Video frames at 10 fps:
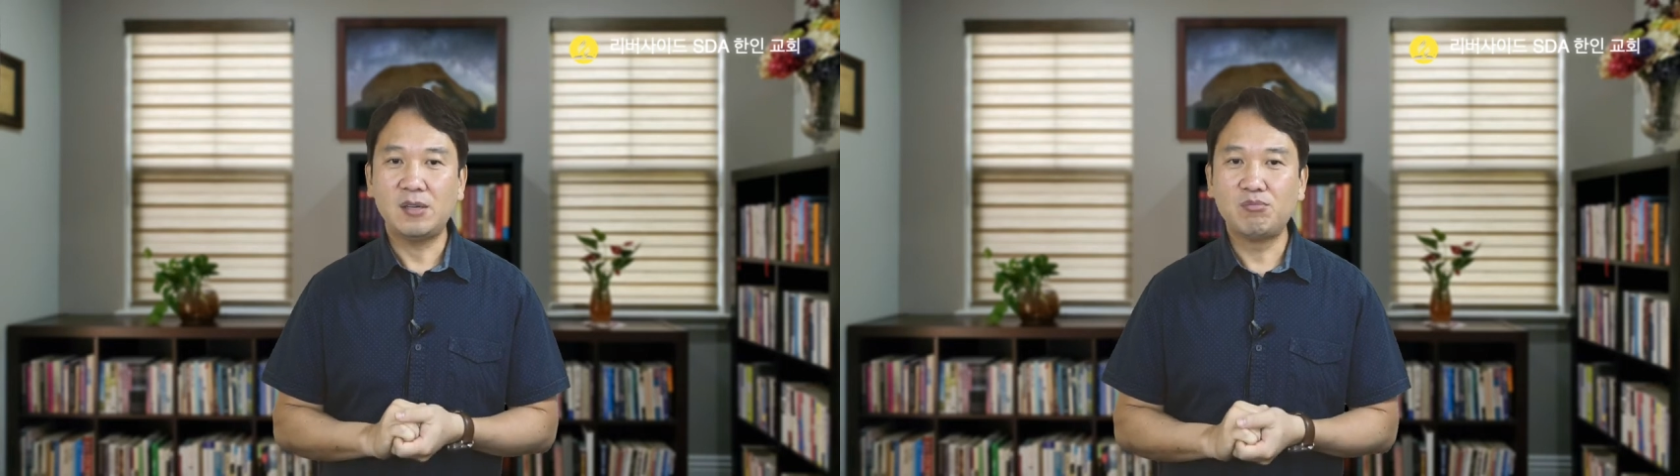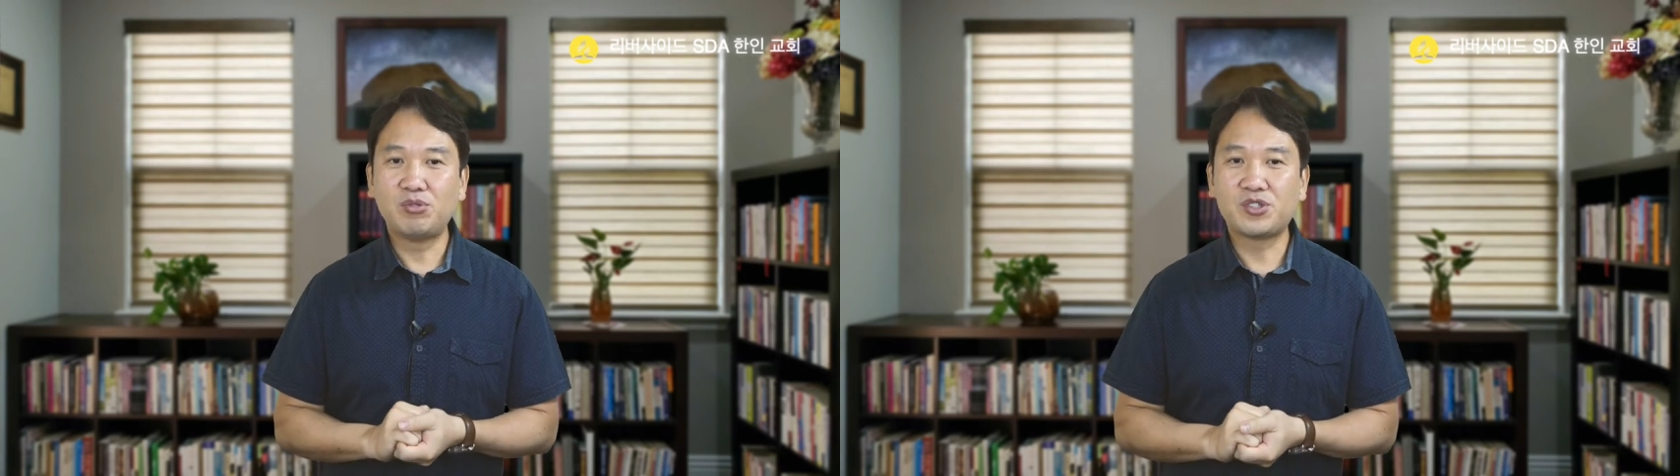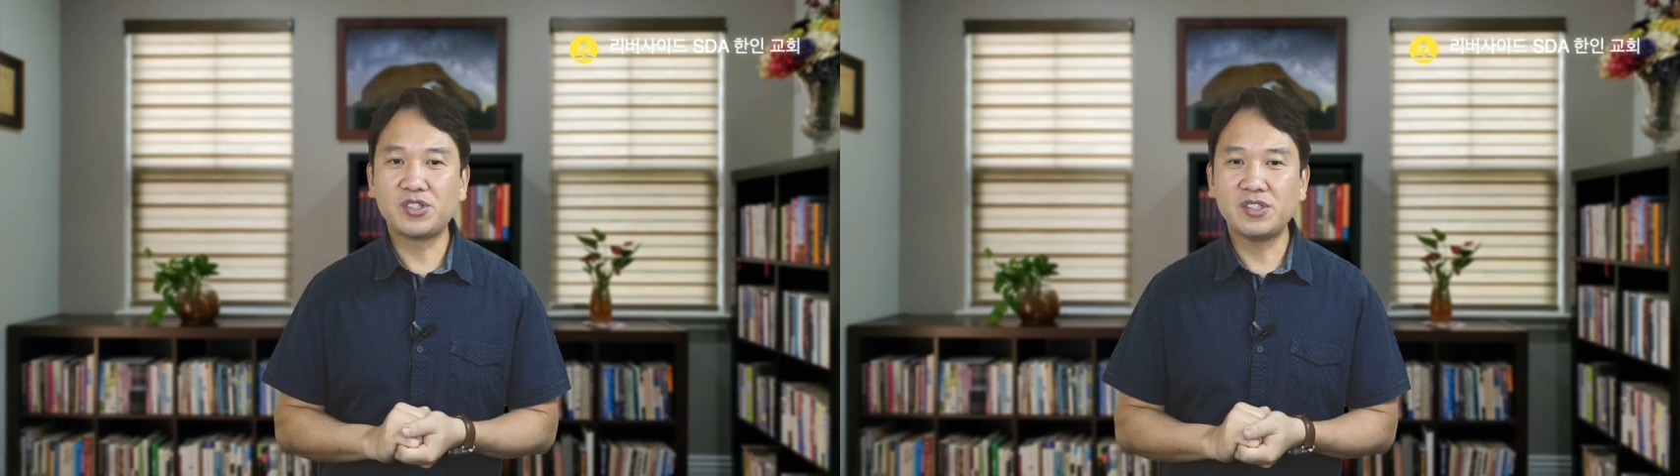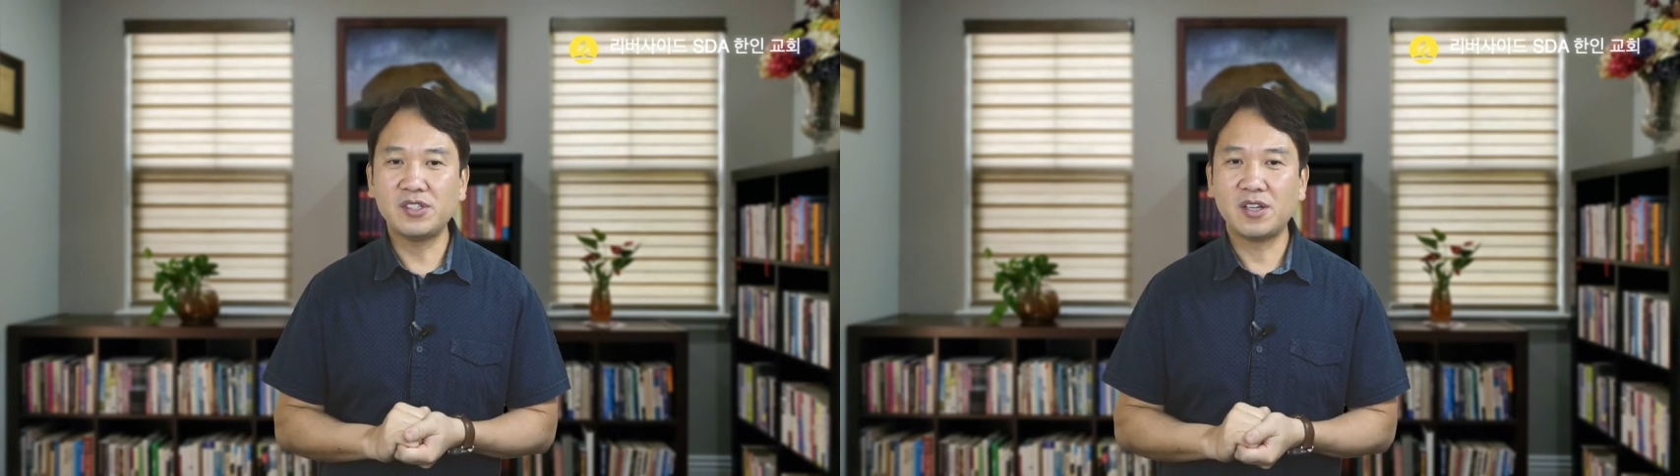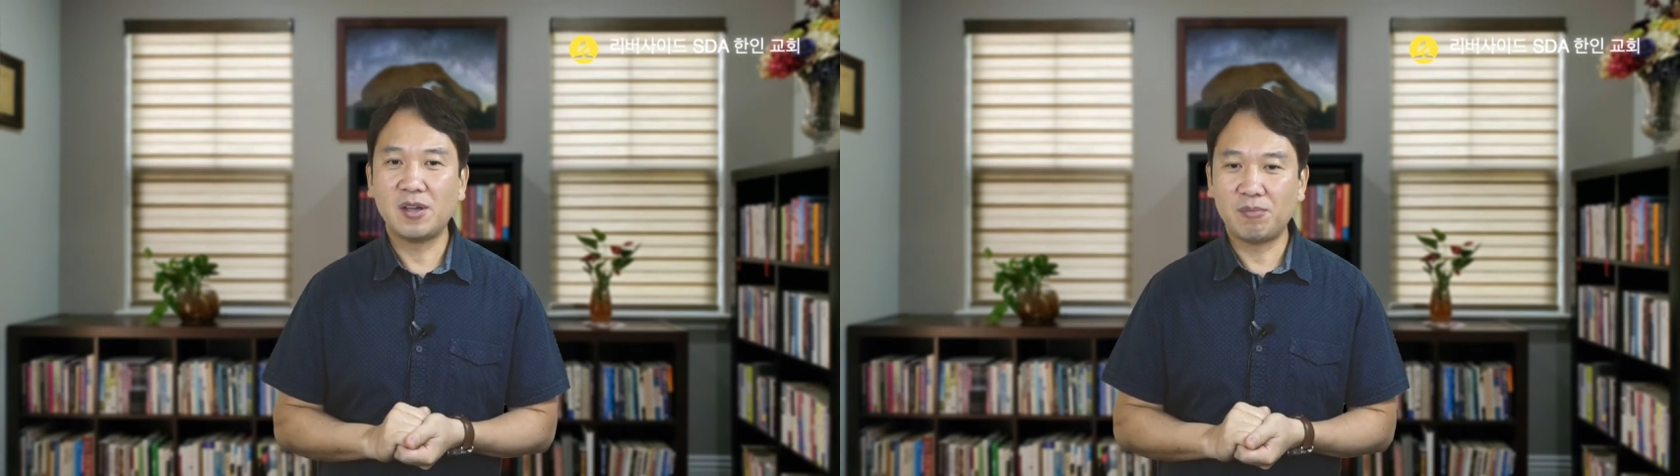
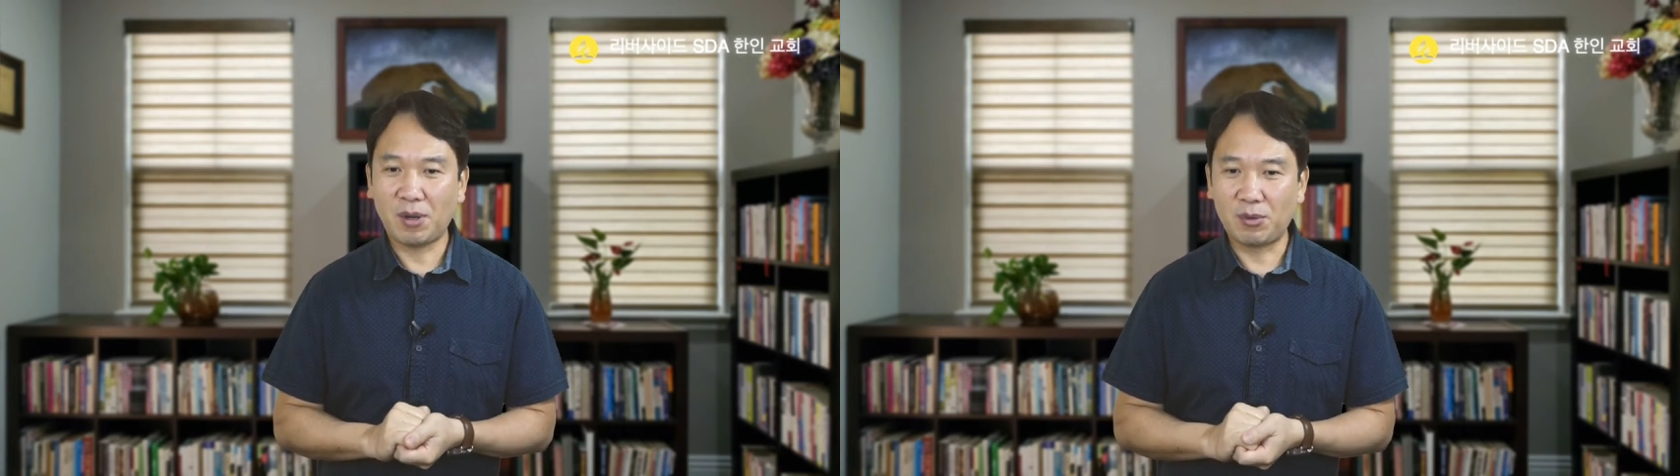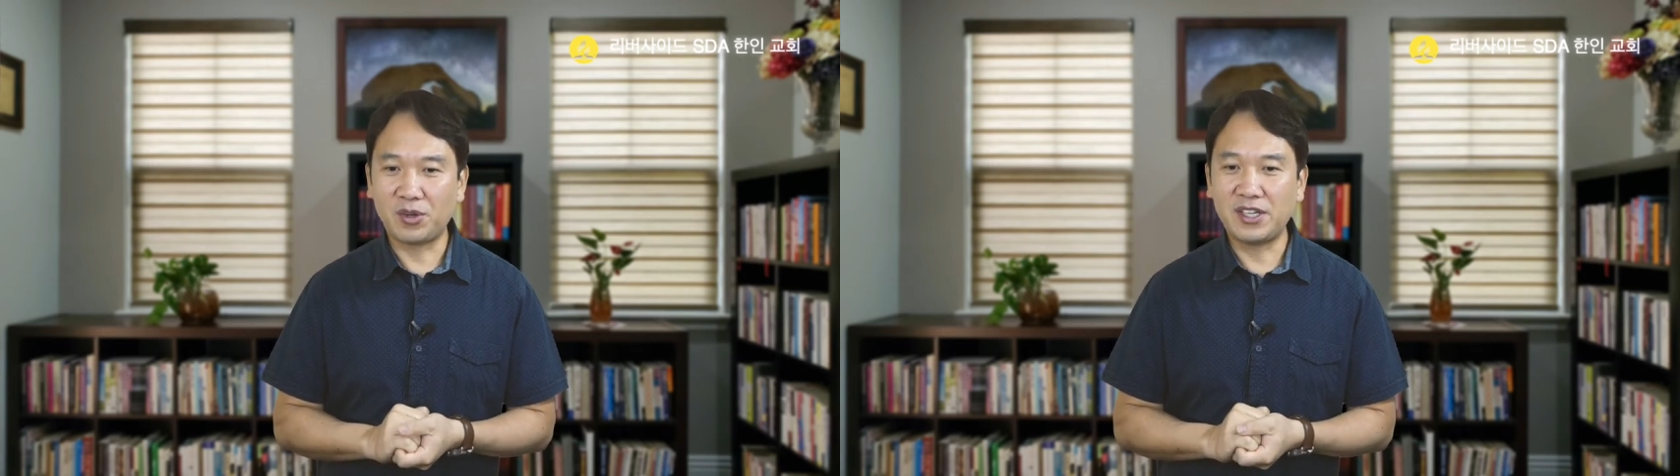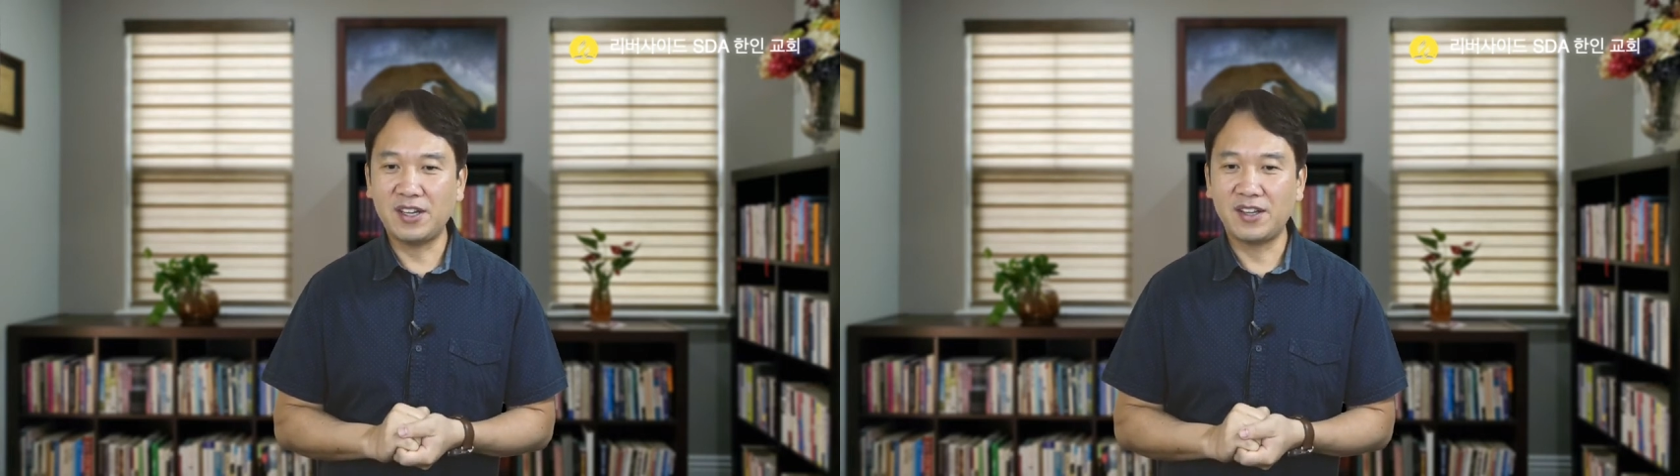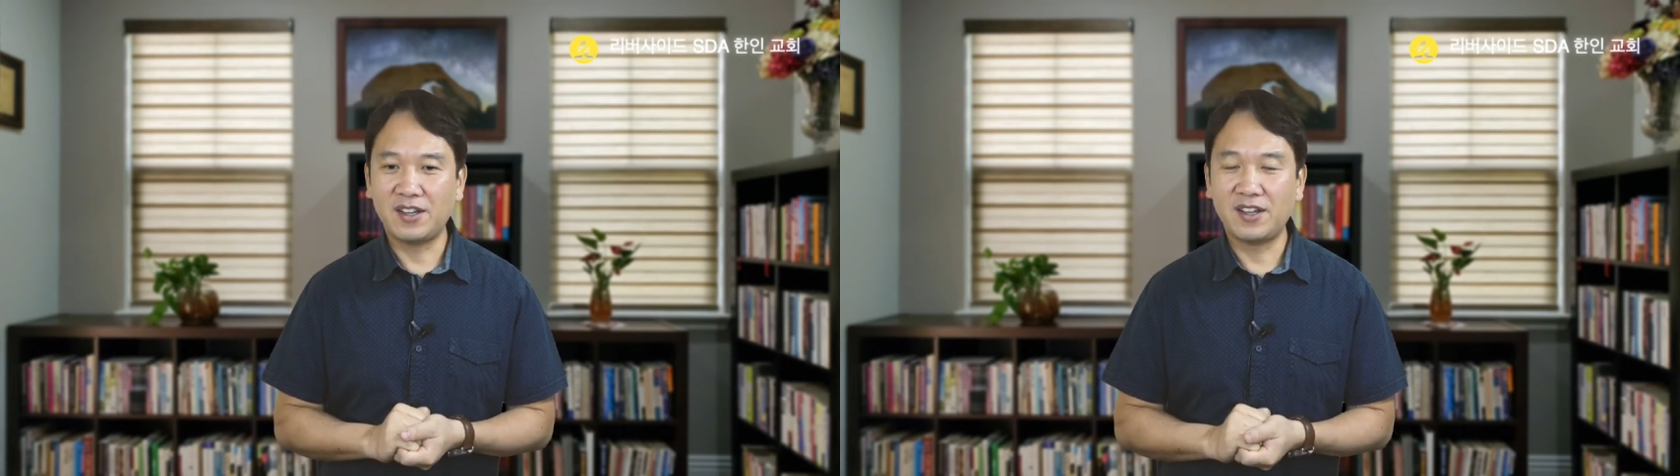무슨 법으로냐?